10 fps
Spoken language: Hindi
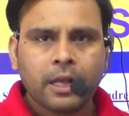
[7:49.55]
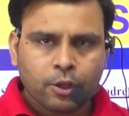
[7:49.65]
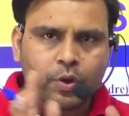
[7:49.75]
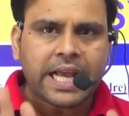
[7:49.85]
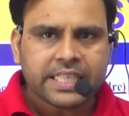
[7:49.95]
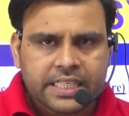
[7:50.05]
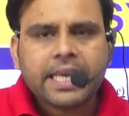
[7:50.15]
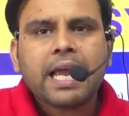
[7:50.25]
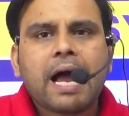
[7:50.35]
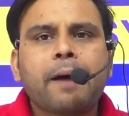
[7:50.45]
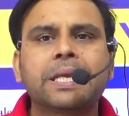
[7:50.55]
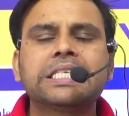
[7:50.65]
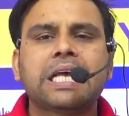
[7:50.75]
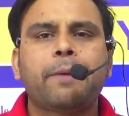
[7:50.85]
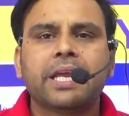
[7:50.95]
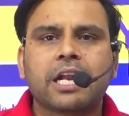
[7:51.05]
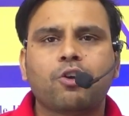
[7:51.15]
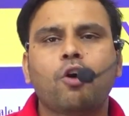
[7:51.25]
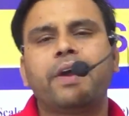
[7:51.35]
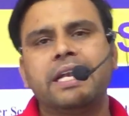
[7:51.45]
तो गाइज ये आपके सामने कट
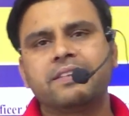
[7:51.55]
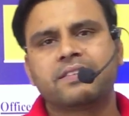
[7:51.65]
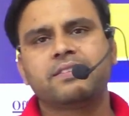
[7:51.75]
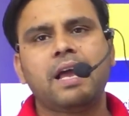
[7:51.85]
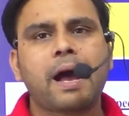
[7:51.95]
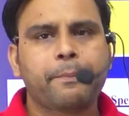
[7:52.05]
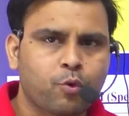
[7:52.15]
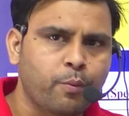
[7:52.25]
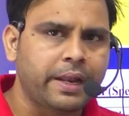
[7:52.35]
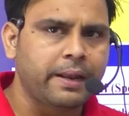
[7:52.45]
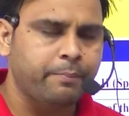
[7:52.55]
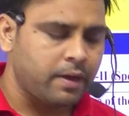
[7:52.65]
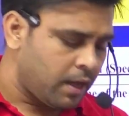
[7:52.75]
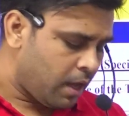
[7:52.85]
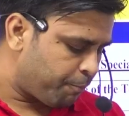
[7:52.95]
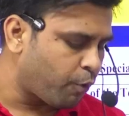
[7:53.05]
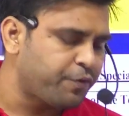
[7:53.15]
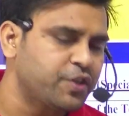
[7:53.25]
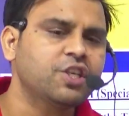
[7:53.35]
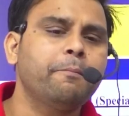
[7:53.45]
ऑफ एनालिसिस है आपको मैंने
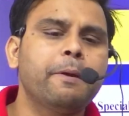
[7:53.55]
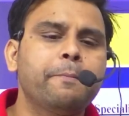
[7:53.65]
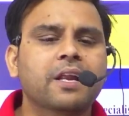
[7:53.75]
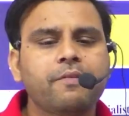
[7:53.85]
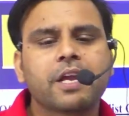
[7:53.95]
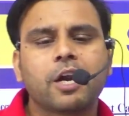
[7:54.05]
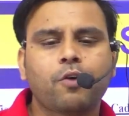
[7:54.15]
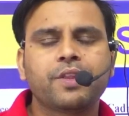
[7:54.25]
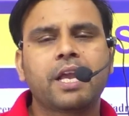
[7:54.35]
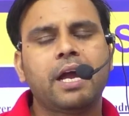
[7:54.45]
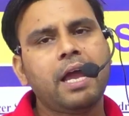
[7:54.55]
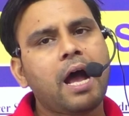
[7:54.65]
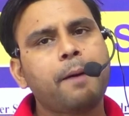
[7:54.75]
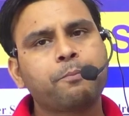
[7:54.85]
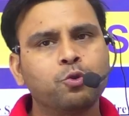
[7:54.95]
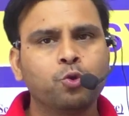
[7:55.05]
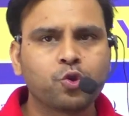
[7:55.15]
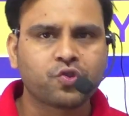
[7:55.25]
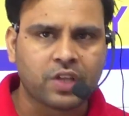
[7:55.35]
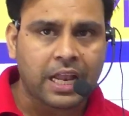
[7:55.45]
प्रोफेशनल पेपर का भी कट ऑफ दिखाया है आपको दो
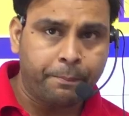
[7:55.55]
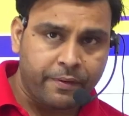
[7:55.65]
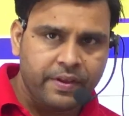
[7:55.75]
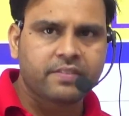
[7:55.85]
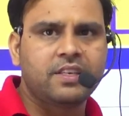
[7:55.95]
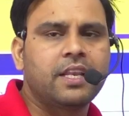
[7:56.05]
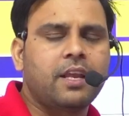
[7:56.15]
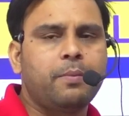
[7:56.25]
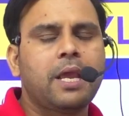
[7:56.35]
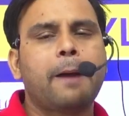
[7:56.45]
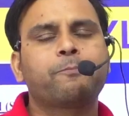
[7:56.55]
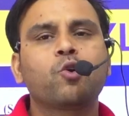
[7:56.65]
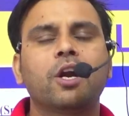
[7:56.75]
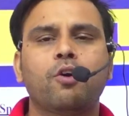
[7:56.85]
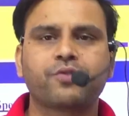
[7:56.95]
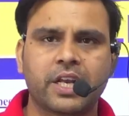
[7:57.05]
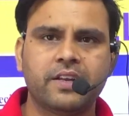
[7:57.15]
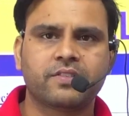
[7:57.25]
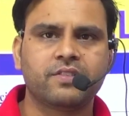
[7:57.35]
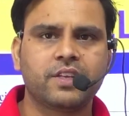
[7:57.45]
साल प्रीवियस ईयर के भी आपको कट ऑफ का
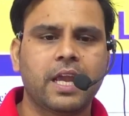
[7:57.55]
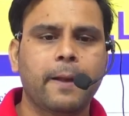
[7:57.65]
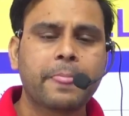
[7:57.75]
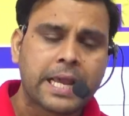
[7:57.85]
एनालिसिस दिखाया है